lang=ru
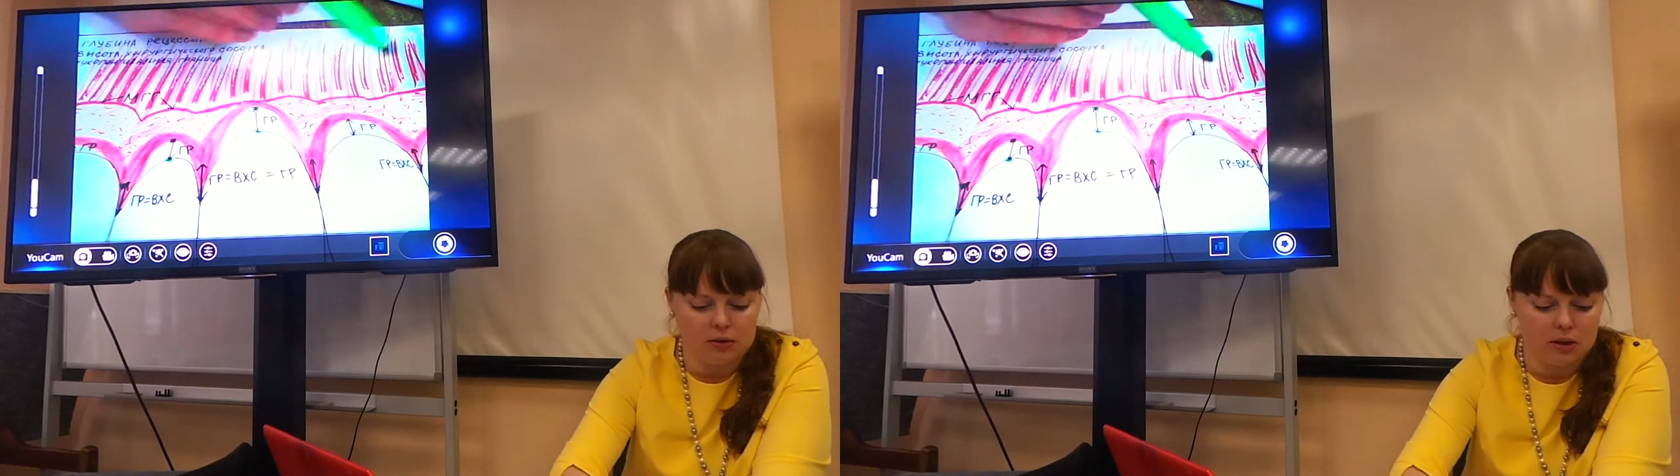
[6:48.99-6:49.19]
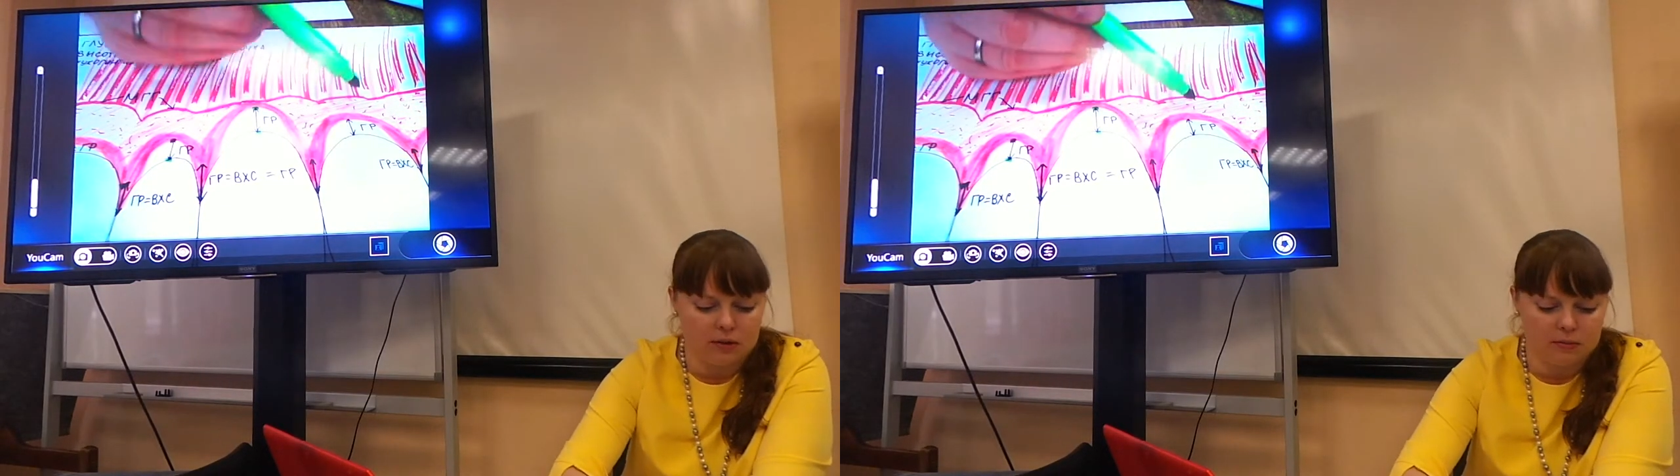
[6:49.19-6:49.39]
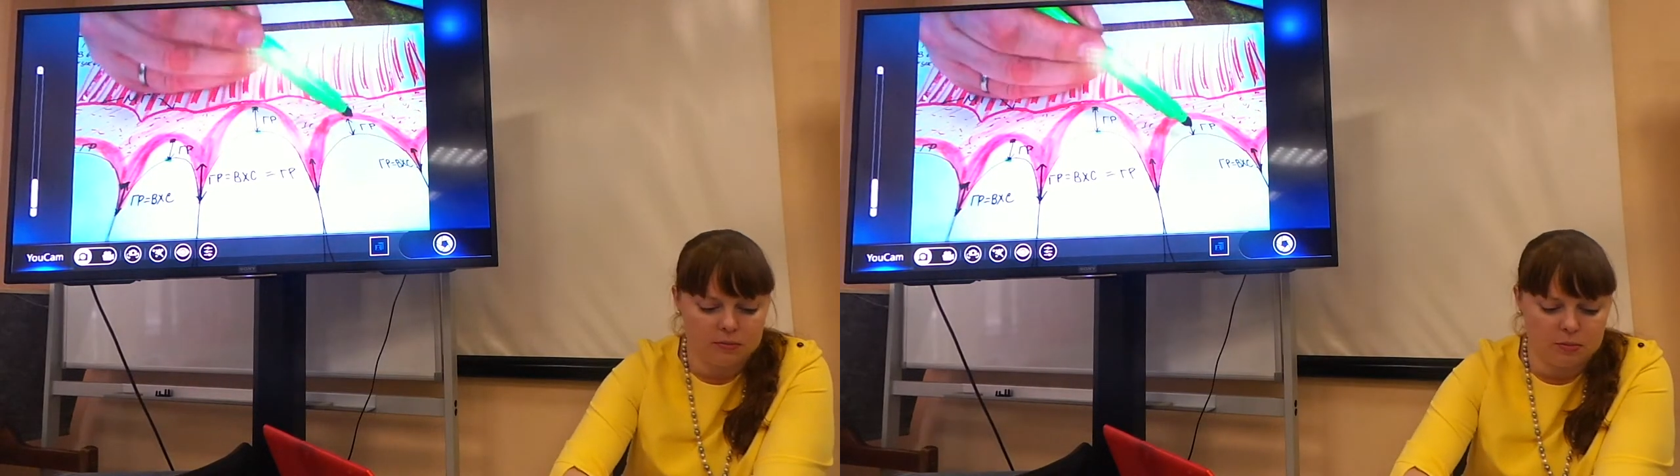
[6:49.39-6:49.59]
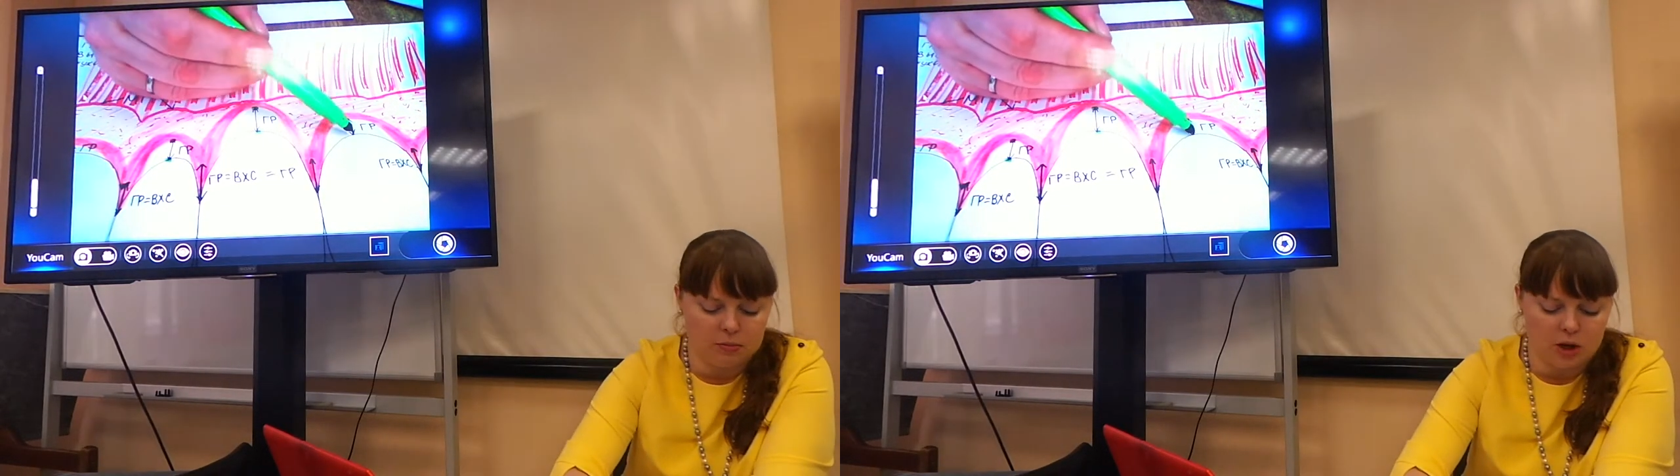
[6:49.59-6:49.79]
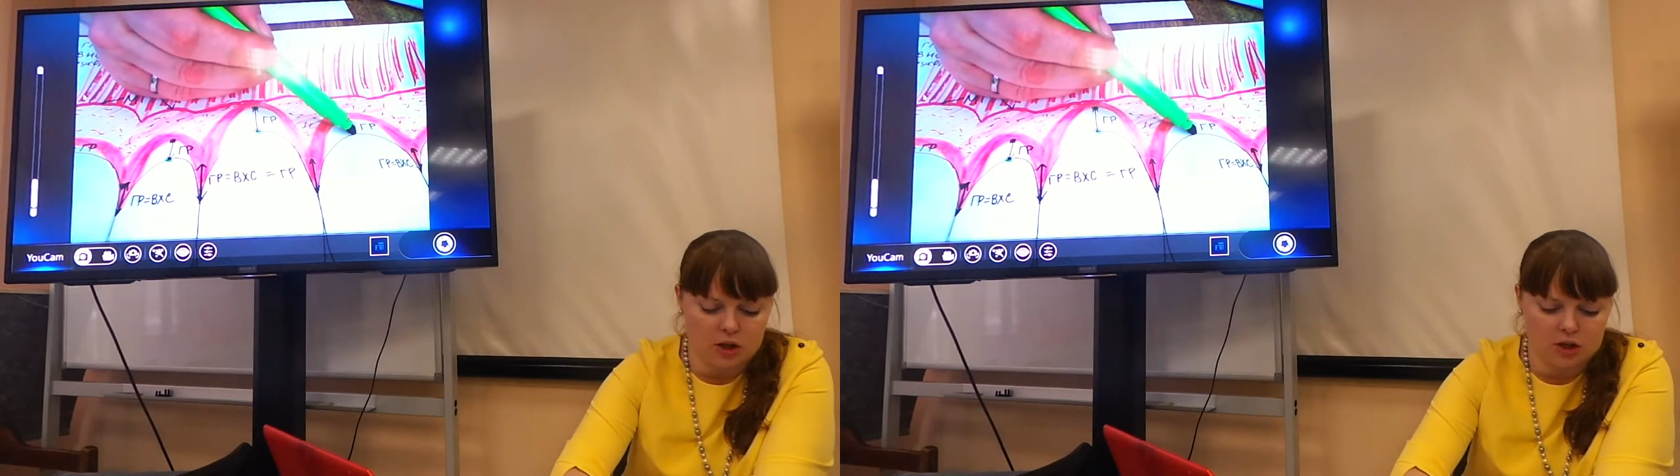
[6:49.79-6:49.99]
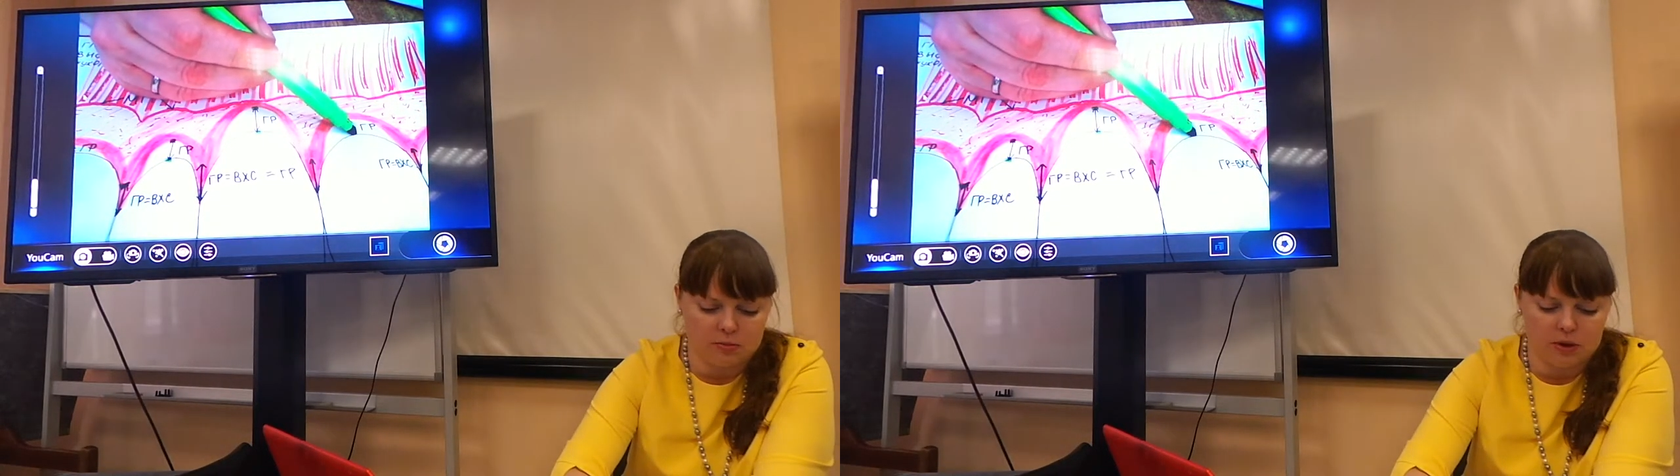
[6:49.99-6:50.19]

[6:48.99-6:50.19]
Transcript: на бумажном,